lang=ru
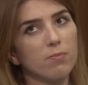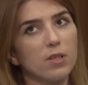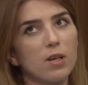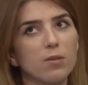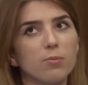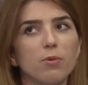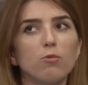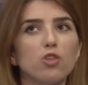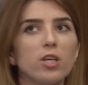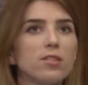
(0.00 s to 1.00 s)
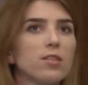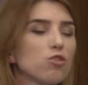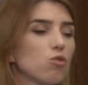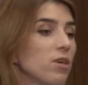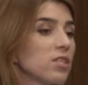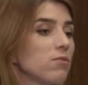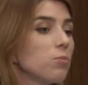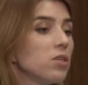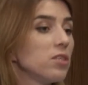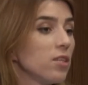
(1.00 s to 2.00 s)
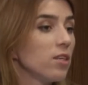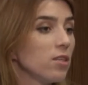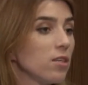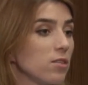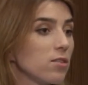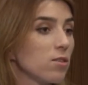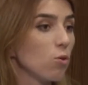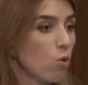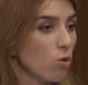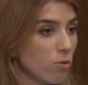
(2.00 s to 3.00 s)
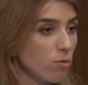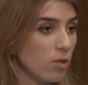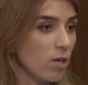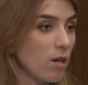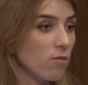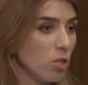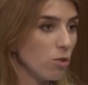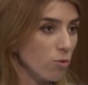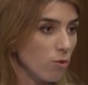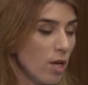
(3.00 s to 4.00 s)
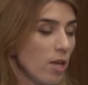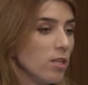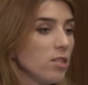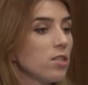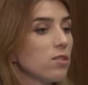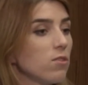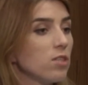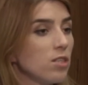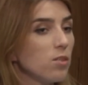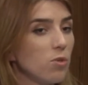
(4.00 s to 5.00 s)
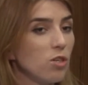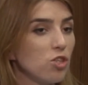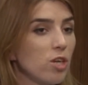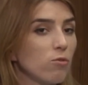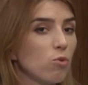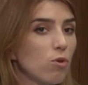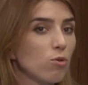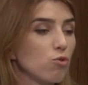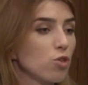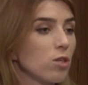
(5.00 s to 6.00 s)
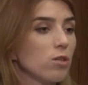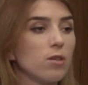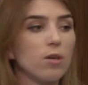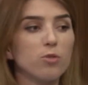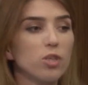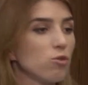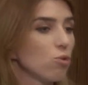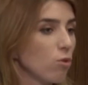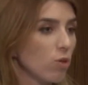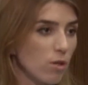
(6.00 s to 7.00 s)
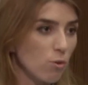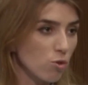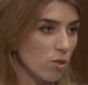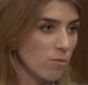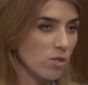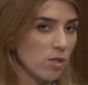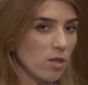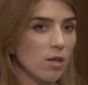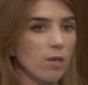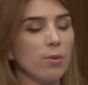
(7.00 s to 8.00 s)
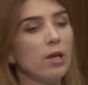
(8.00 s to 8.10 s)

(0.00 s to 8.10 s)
как получается так, что массовое переселение с гор на равнину. Да, Естественно, да. дети, переезжая в город, уже общаются только на русском языке.